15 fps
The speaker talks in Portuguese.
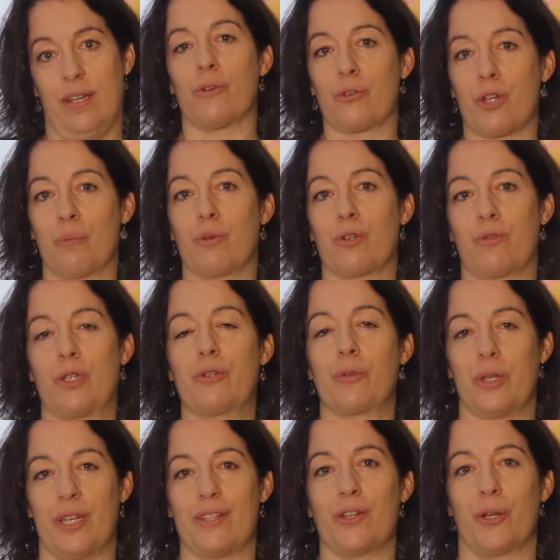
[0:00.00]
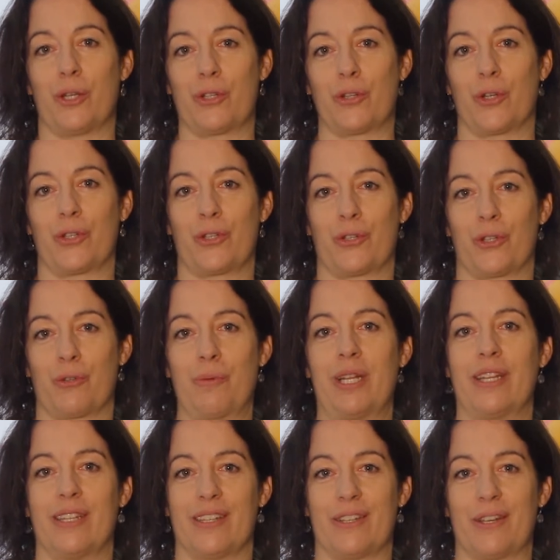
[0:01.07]
nós temos visto nesse horizonte
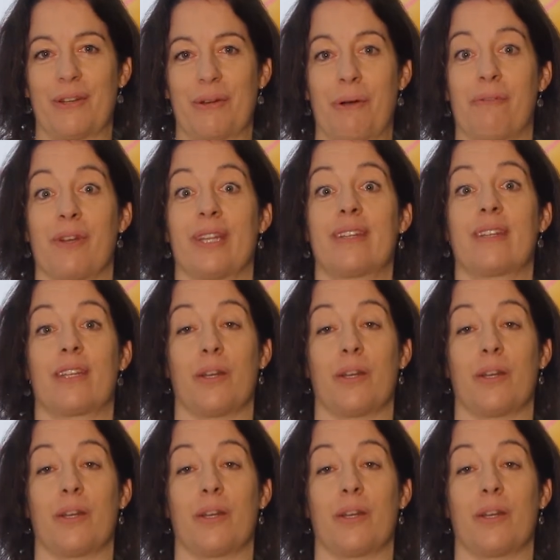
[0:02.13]
2019